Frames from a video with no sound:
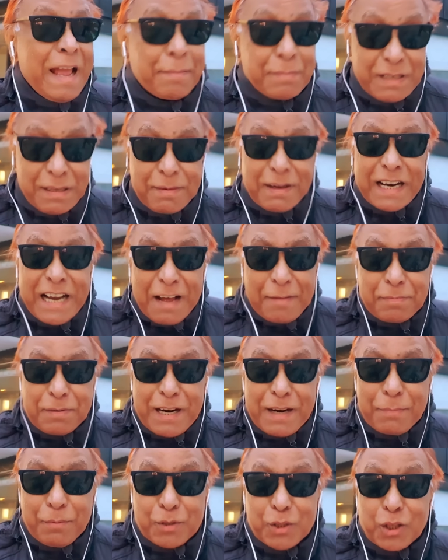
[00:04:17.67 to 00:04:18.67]
জি মানে
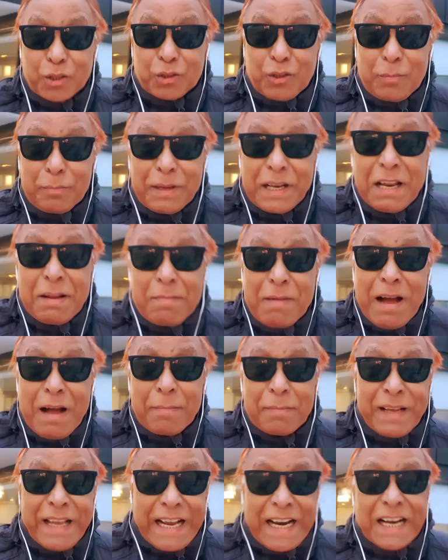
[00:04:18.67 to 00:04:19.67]
আপনারা বুঝুন তো মিনিমাম
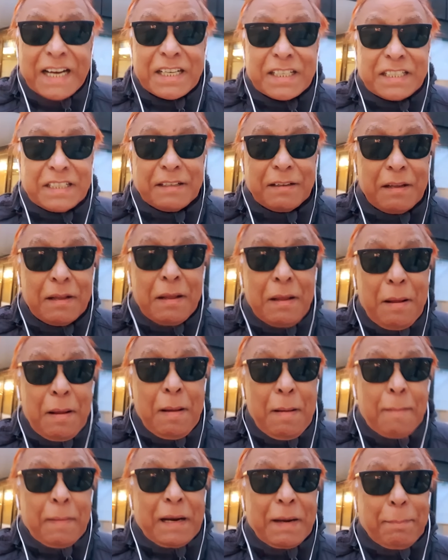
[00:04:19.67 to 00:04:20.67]
গ্যারান্টি
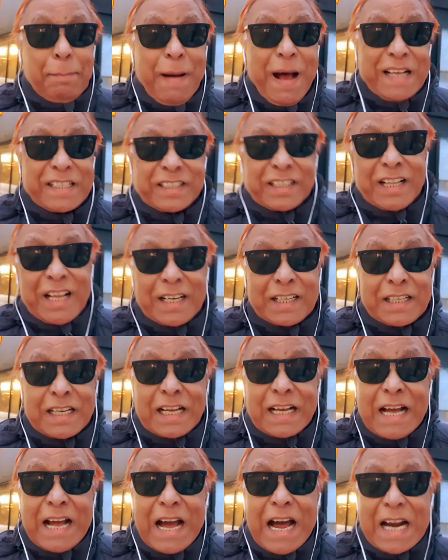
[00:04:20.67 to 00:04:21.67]
মানে পাঁচ লাখ
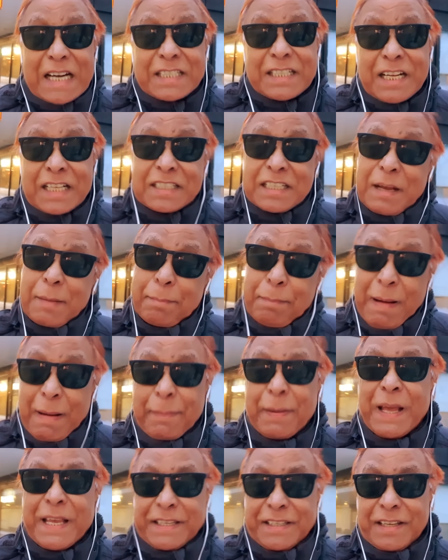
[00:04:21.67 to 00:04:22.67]
টাকা আশ্বাদ সাহেব
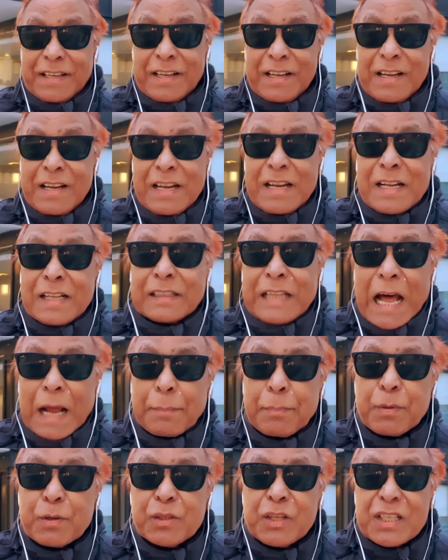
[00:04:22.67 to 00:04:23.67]
পাবেই
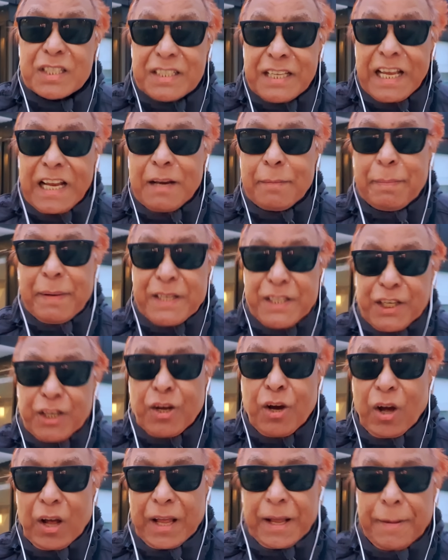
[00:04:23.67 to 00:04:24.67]
তারপরে যদি সেল বেশি
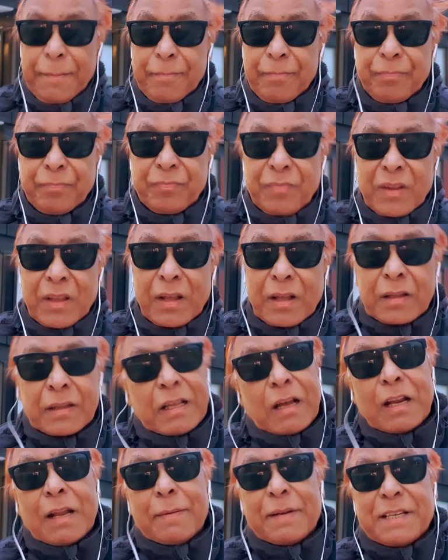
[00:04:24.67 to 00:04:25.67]
হয়
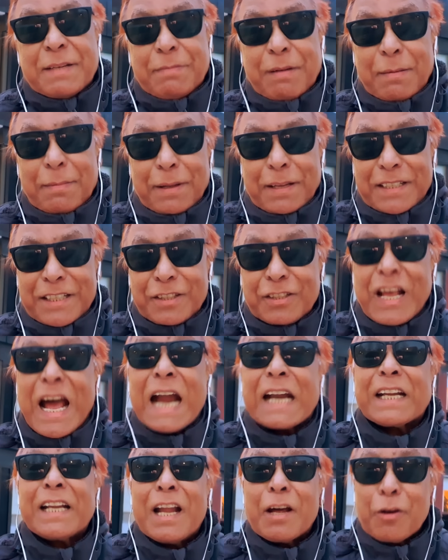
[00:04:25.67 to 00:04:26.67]
তাহলে বেশি পাবে সে যে
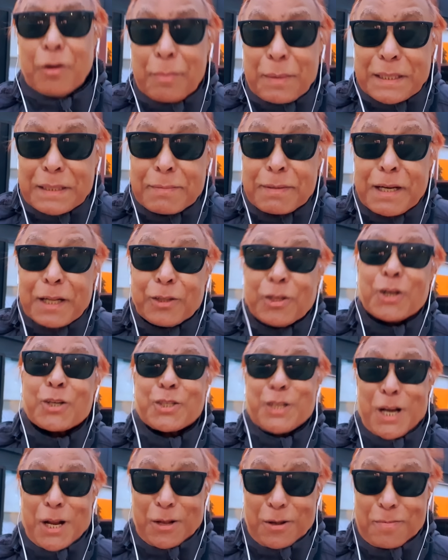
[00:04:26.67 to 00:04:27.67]
আট লাখও পাইতে পারে দশ
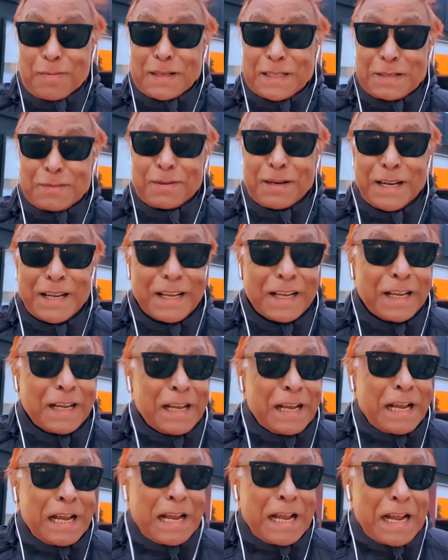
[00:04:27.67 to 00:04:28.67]
লাখও পাইতে পারে
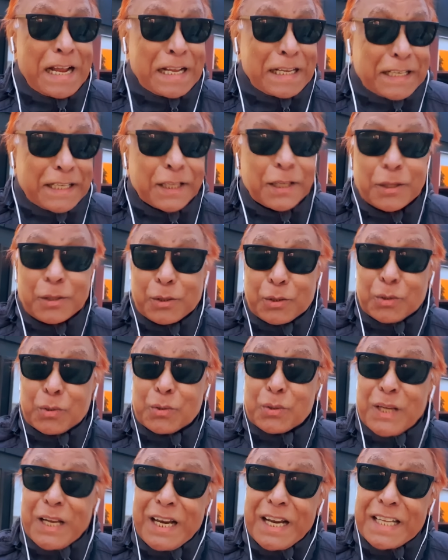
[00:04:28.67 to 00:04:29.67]
কিন্তু
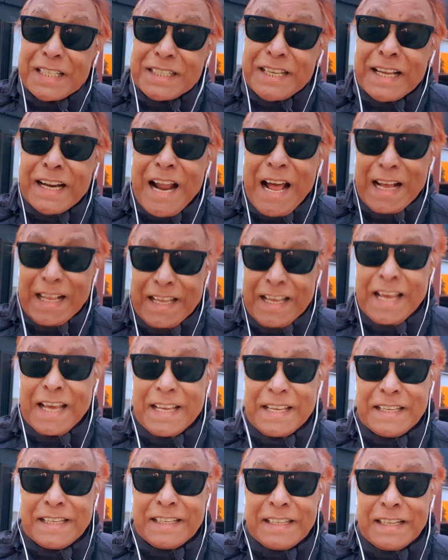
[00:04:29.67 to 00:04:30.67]
রিলিজের আগেই